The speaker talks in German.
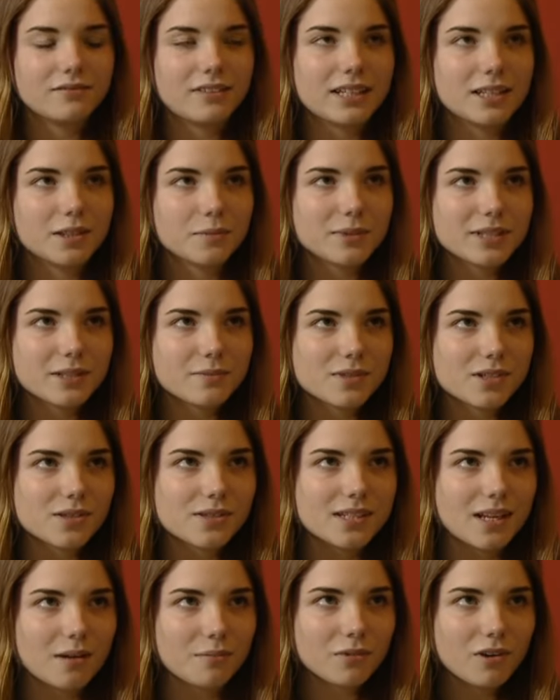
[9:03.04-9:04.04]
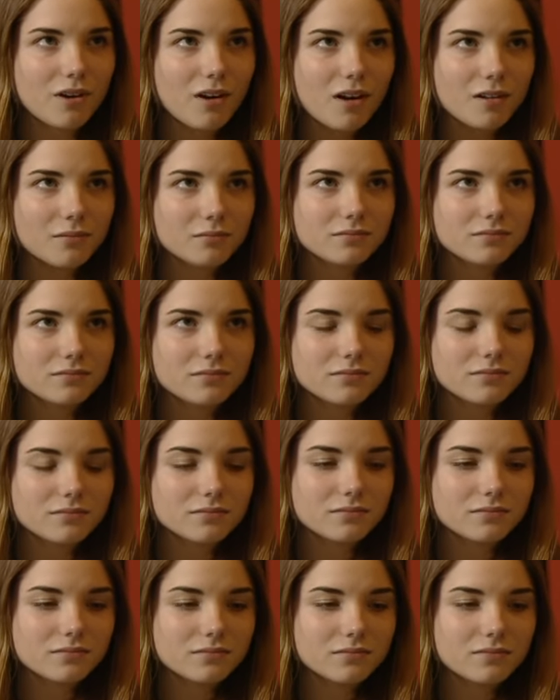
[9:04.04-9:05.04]
wenn ich mit ihm zusammenkomme,
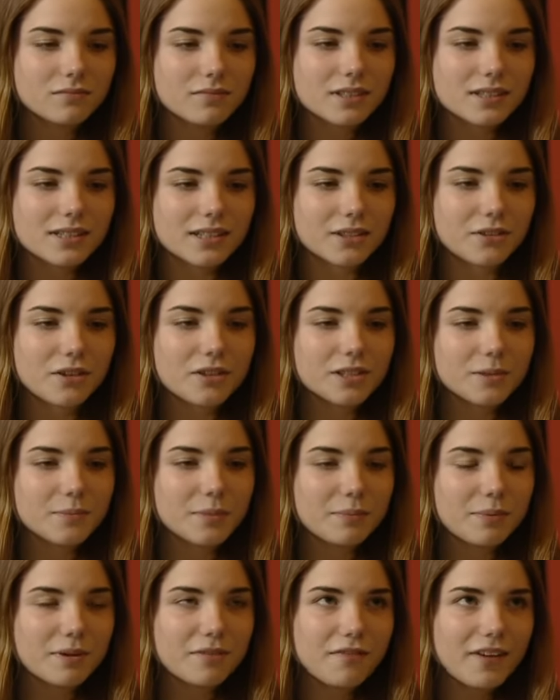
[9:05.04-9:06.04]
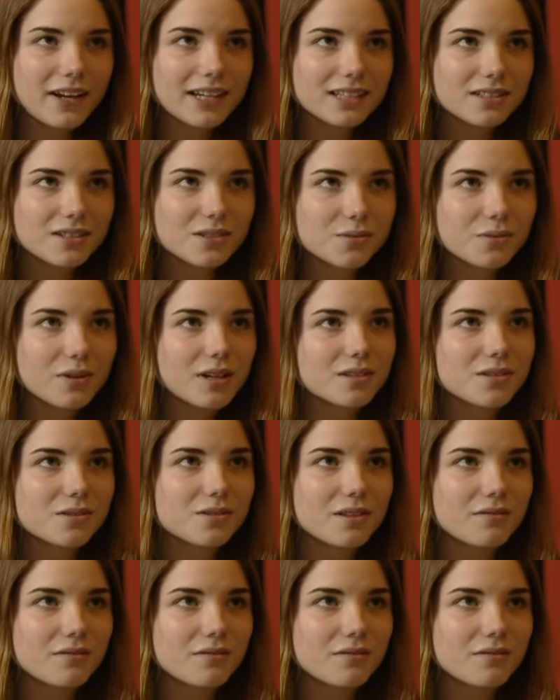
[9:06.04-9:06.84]
dann könnte ich mir perfekten Zugang zu